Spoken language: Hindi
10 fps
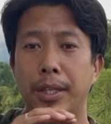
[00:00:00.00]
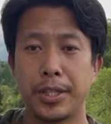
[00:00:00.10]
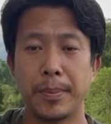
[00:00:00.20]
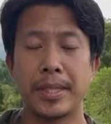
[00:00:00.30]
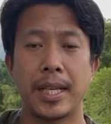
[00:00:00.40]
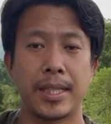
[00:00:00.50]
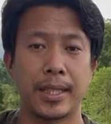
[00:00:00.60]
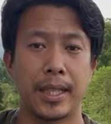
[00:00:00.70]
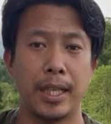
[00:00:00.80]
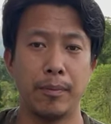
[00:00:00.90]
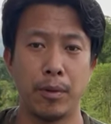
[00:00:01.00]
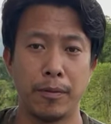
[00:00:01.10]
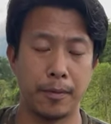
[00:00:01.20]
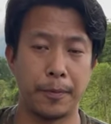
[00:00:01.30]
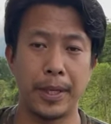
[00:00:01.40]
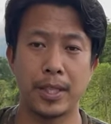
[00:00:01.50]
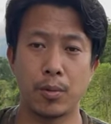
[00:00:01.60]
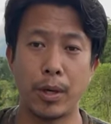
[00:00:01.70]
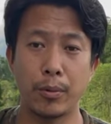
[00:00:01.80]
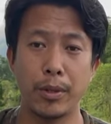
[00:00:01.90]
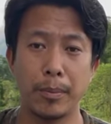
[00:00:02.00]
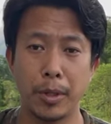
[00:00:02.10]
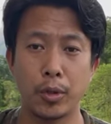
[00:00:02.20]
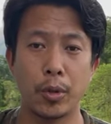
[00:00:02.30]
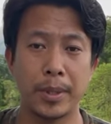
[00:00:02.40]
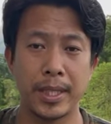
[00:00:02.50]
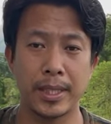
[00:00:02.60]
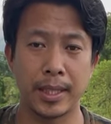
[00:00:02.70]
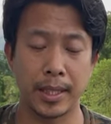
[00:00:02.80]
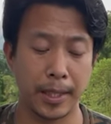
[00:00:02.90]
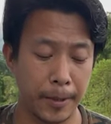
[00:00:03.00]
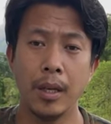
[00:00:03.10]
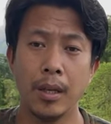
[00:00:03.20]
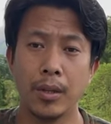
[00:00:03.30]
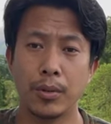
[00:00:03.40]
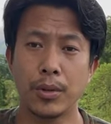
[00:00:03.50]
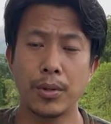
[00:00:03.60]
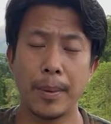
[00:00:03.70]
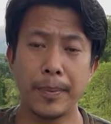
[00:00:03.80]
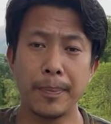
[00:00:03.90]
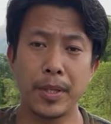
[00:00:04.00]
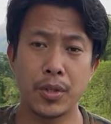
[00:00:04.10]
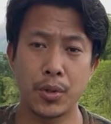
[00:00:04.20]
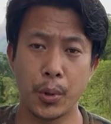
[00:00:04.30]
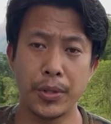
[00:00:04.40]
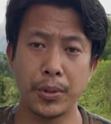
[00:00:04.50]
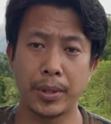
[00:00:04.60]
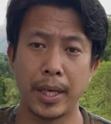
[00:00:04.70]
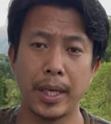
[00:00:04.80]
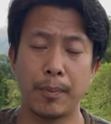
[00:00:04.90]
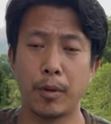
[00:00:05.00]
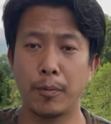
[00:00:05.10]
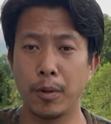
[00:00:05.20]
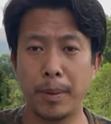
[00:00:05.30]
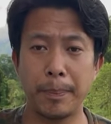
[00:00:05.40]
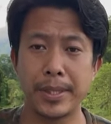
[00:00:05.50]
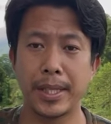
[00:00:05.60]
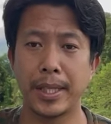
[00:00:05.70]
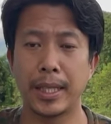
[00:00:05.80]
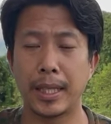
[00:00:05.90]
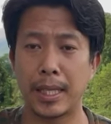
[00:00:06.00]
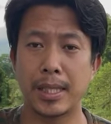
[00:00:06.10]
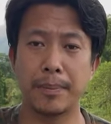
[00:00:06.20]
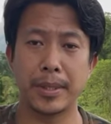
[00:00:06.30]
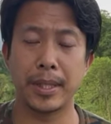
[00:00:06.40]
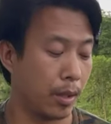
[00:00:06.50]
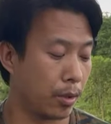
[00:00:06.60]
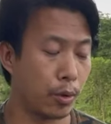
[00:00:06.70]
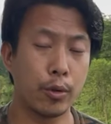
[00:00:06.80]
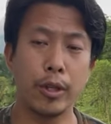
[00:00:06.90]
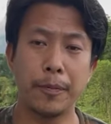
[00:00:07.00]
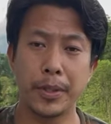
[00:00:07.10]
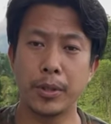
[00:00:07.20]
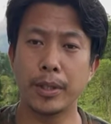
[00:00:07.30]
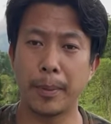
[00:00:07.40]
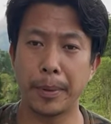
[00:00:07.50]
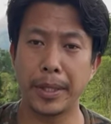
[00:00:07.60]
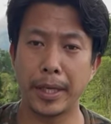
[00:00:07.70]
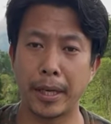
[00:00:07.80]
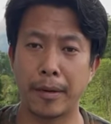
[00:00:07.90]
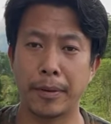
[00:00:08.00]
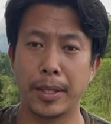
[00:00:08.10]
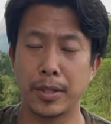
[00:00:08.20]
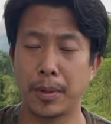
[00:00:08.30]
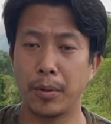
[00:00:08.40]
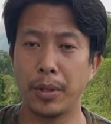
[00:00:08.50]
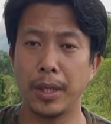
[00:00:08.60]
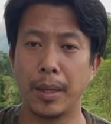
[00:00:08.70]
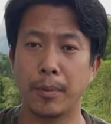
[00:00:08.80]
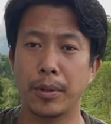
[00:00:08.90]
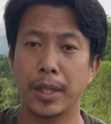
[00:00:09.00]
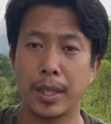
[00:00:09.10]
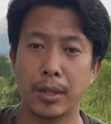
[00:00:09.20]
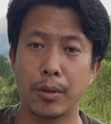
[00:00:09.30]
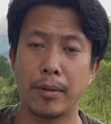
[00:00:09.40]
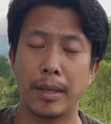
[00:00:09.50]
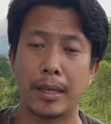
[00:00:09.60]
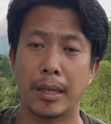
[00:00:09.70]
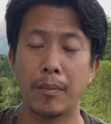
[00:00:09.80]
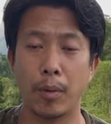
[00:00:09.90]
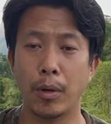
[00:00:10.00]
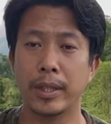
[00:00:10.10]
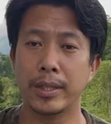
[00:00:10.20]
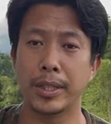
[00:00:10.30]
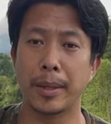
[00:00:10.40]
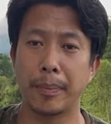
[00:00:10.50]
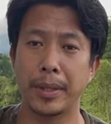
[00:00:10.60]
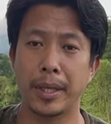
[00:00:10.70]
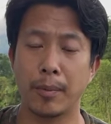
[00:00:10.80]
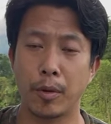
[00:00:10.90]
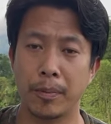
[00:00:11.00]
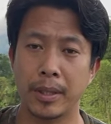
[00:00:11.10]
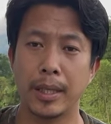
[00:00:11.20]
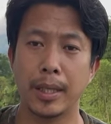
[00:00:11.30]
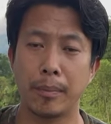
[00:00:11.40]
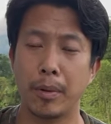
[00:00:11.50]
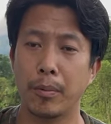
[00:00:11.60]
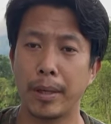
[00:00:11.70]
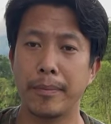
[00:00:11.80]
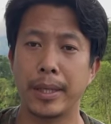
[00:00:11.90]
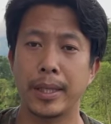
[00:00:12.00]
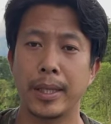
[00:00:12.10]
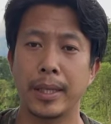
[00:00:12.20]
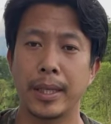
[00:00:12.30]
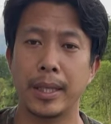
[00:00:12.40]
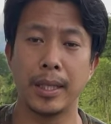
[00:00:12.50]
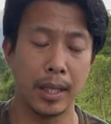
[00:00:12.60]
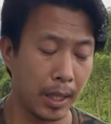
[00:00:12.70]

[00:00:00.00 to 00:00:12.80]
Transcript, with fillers: इसमें जा सकते हैं बुल्फा पी एक्स वन ट्वेंटी मिनटों में जा सकते हैं दोस्तों अपना अपना चॉइस होता है आपको बुल्फा पसंद है या क्लासिक पसंद है दोनों ही प्रिशल कंपनी के राइफल है इसमें कोई आपको दिक्कत होने वाला नहीं बहुत अच्छे कंपनी है आपको पता ही है नंबर वन ब्रांड है इंडिया का